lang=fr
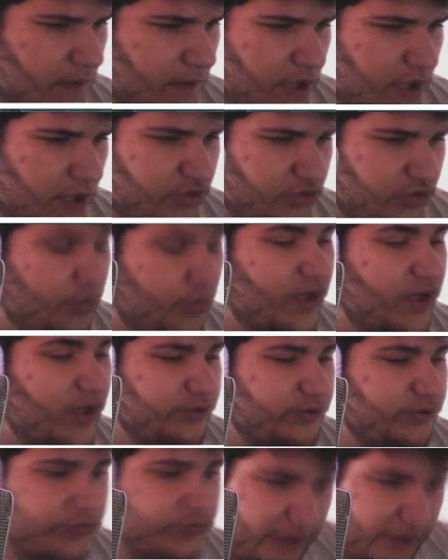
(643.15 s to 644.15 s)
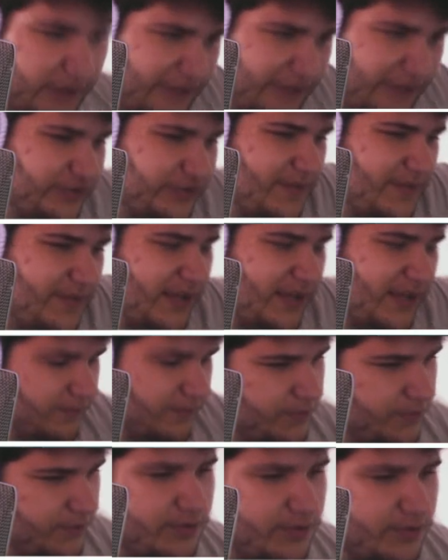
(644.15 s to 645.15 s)
Je vais me branler à toutes. À toutes, Emile
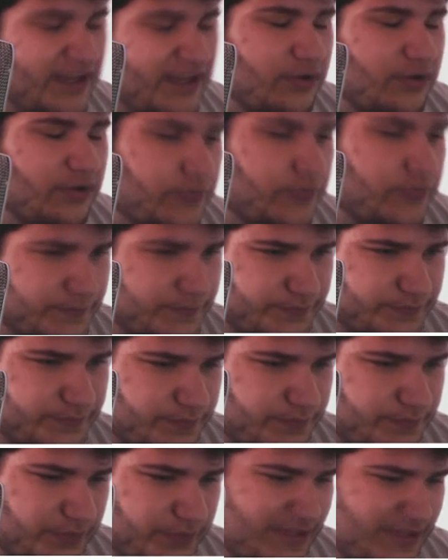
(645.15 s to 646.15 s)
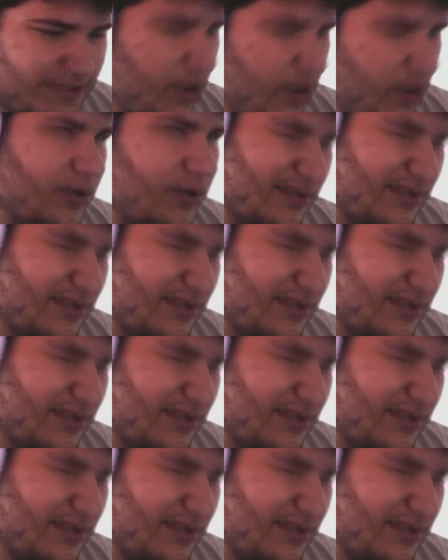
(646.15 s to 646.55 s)
Bonne branlette, gros Pense à moi